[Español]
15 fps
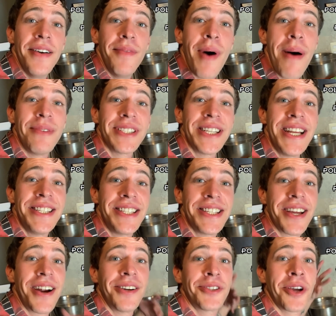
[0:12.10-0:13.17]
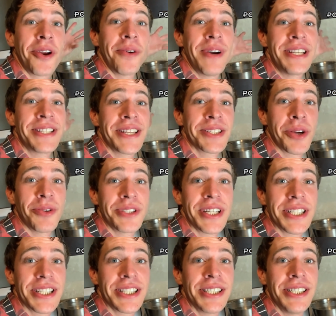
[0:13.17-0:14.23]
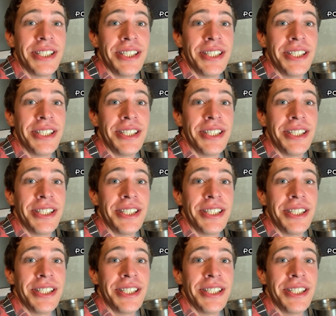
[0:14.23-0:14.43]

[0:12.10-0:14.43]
Vamos a necesitar todas estas cosas.